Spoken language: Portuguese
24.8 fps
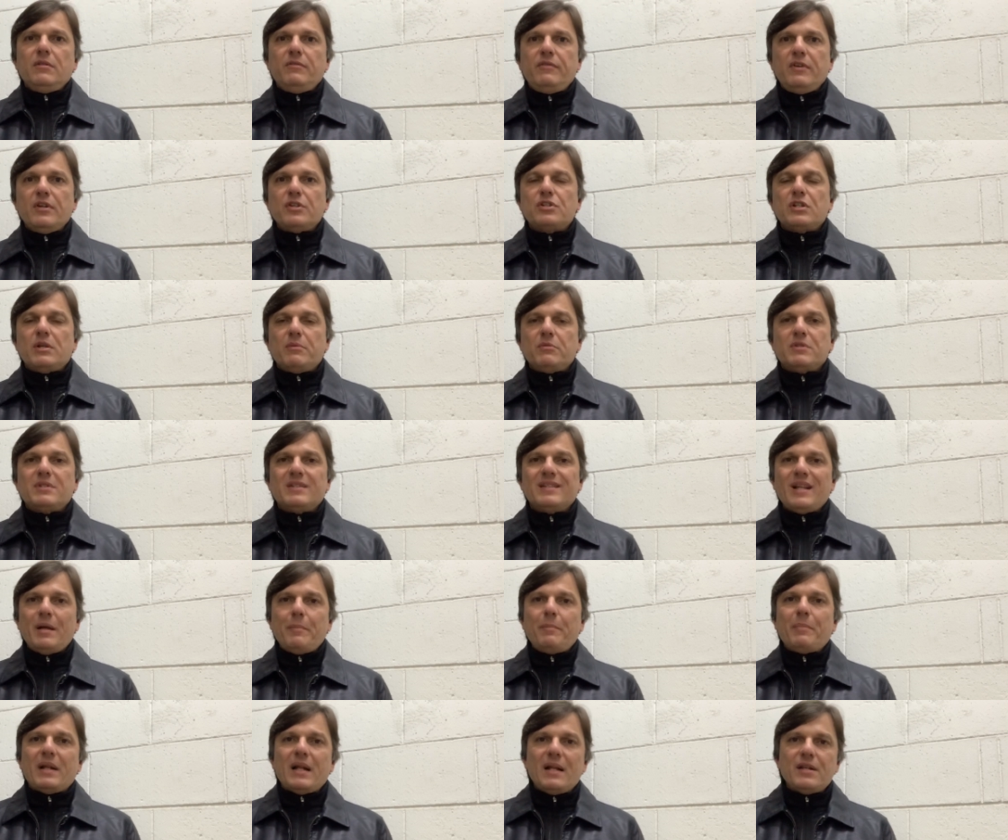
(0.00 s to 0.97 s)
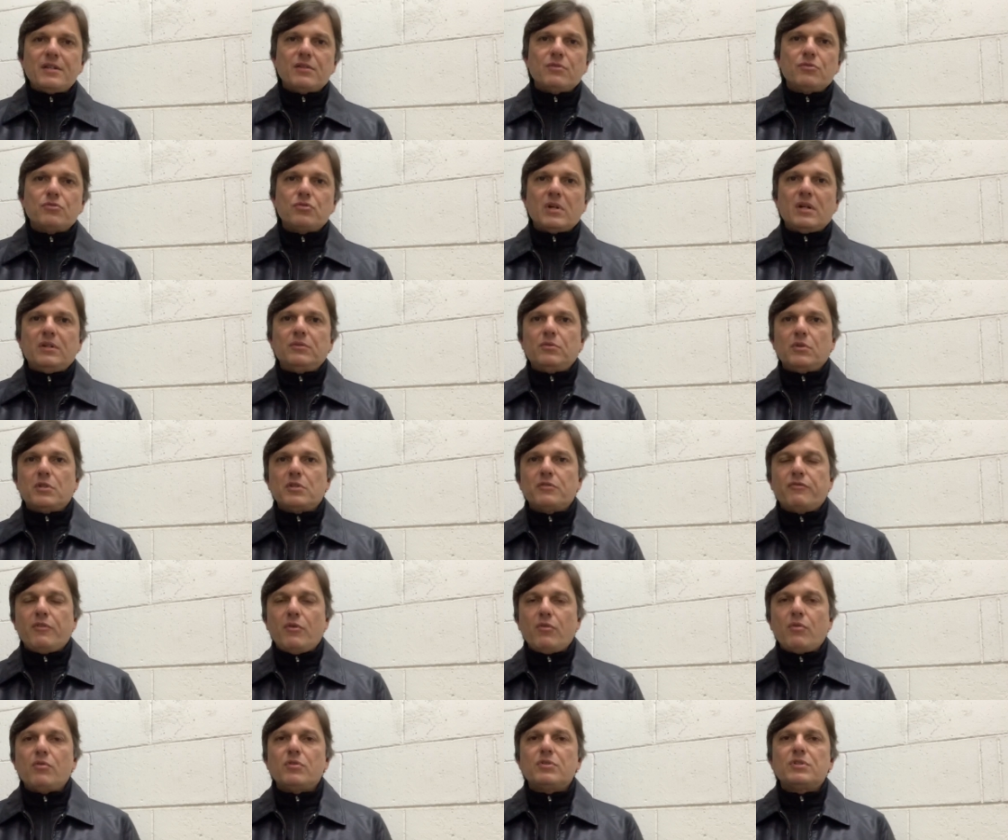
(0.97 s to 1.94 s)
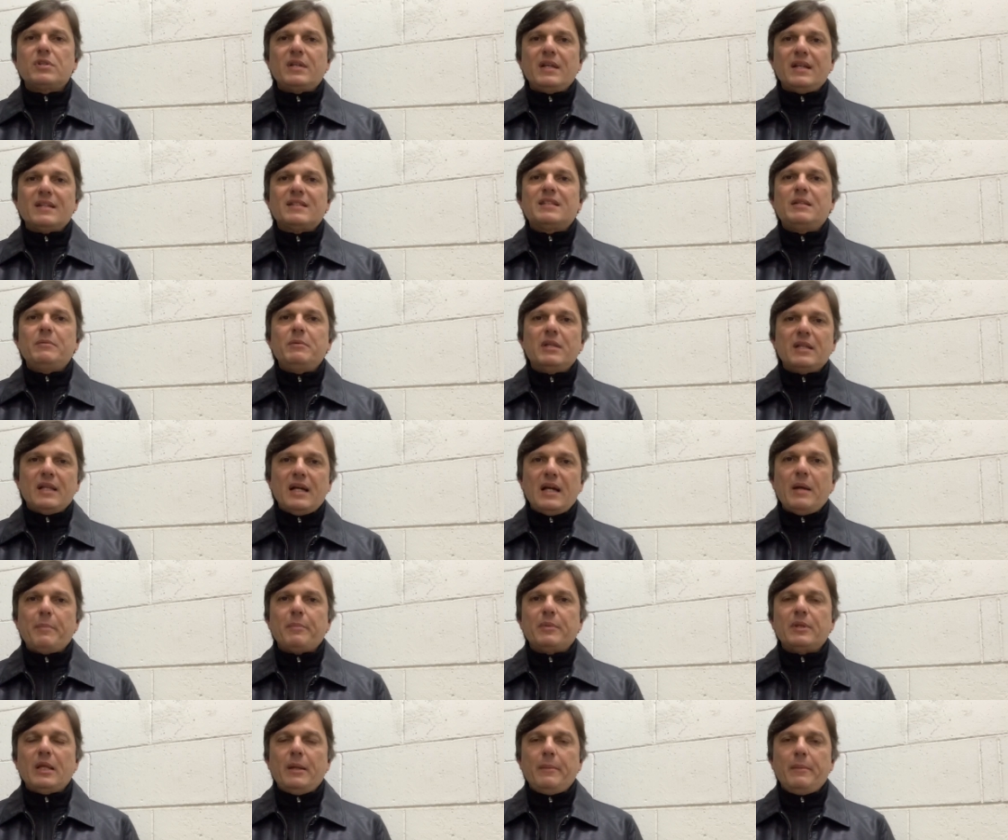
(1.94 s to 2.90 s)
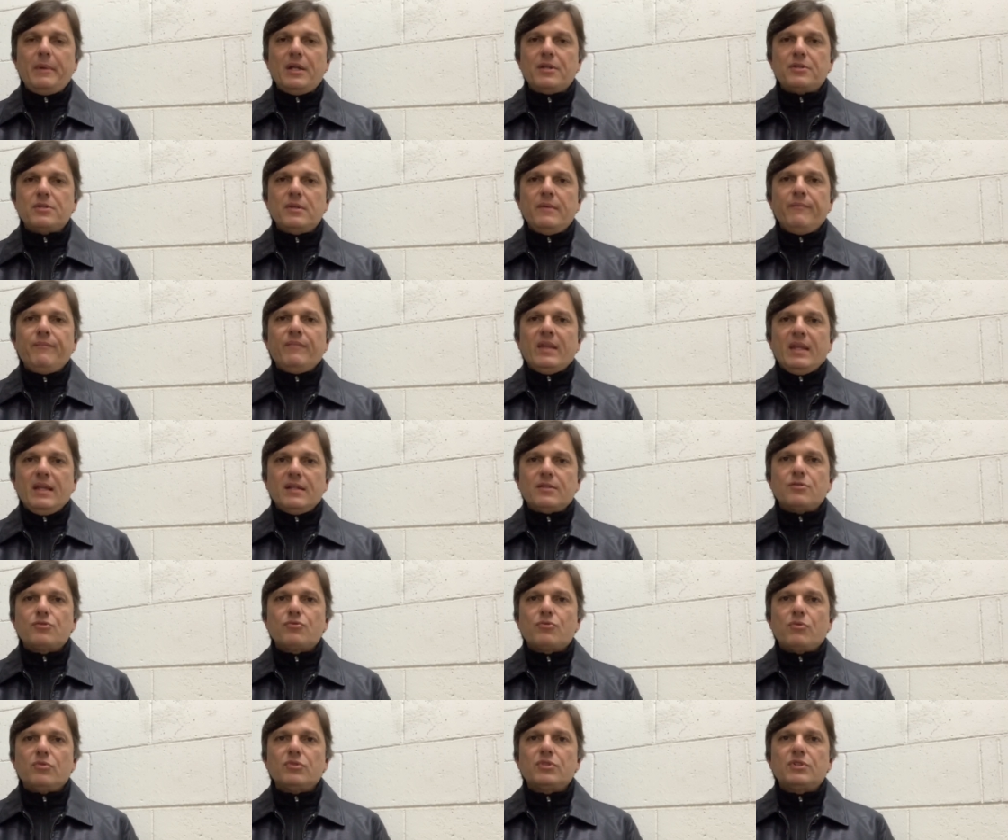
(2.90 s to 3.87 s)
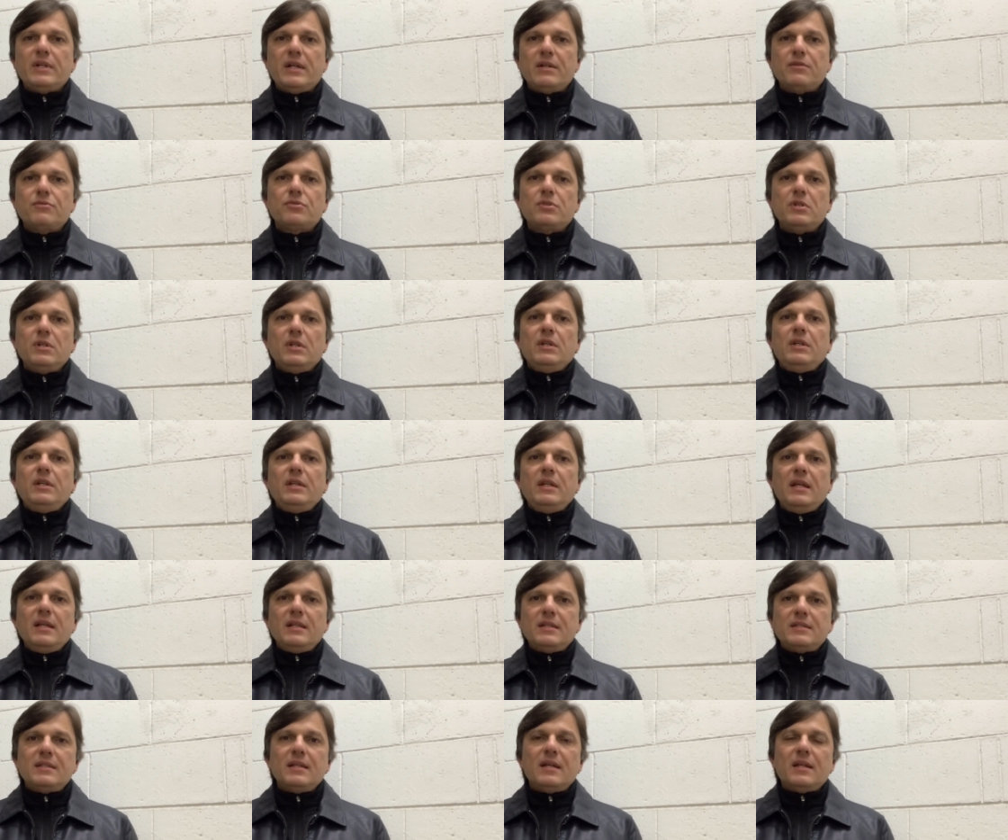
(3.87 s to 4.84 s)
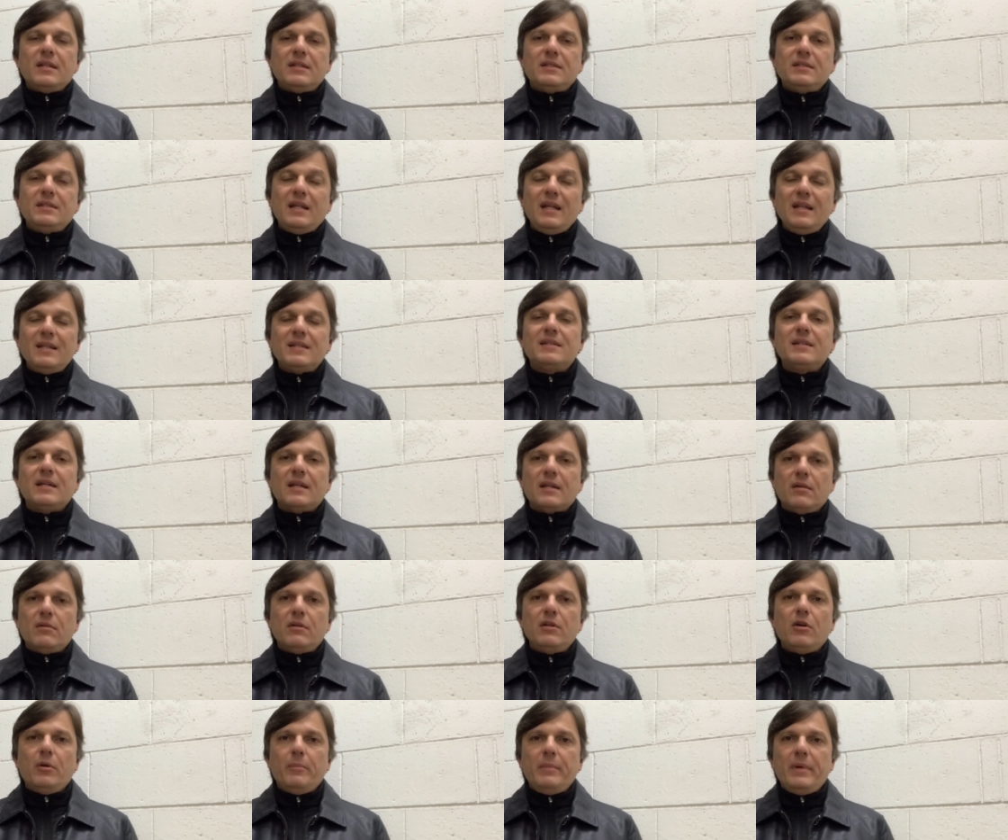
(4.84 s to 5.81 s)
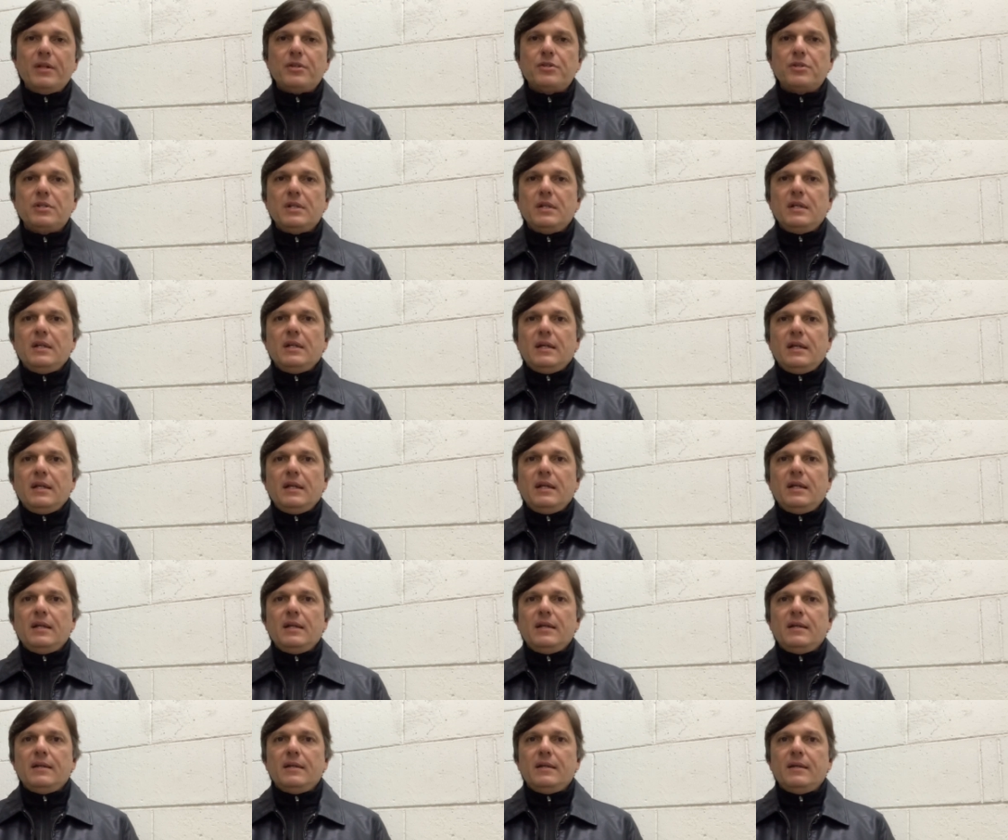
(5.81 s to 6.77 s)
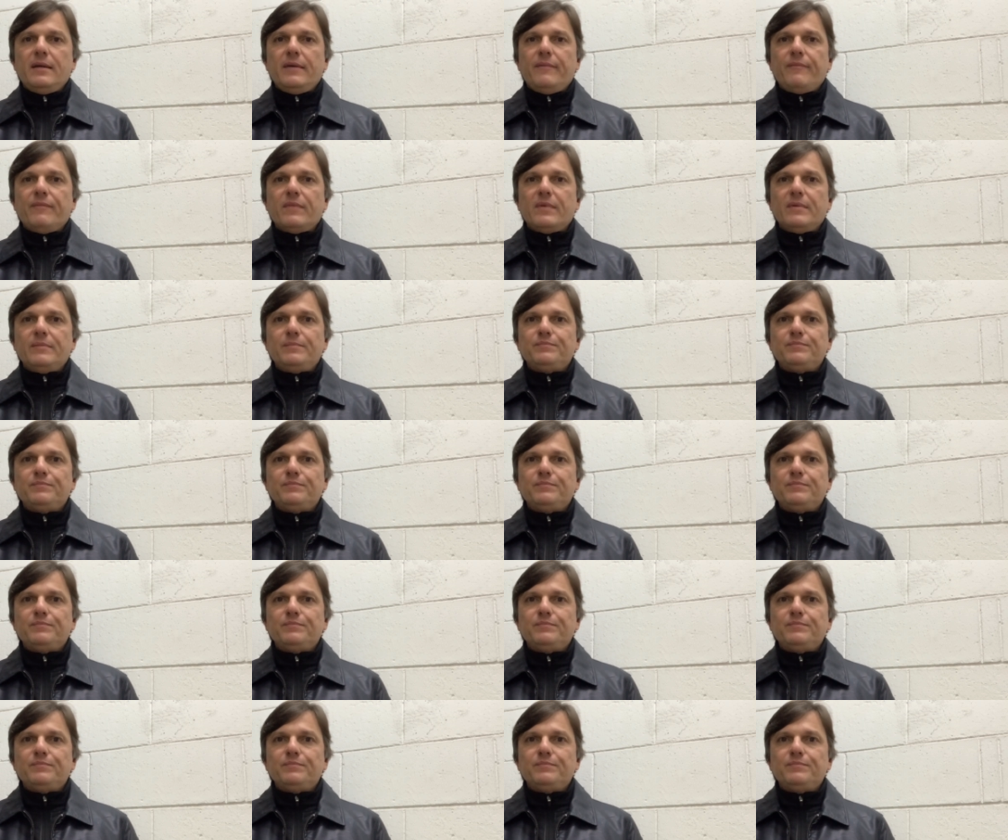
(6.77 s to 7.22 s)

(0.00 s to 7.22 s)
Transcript: Vejamos se na prática os jogadores vão conseguir assimilar rapidamente esses conceitos e se, se eles serão realmente eh,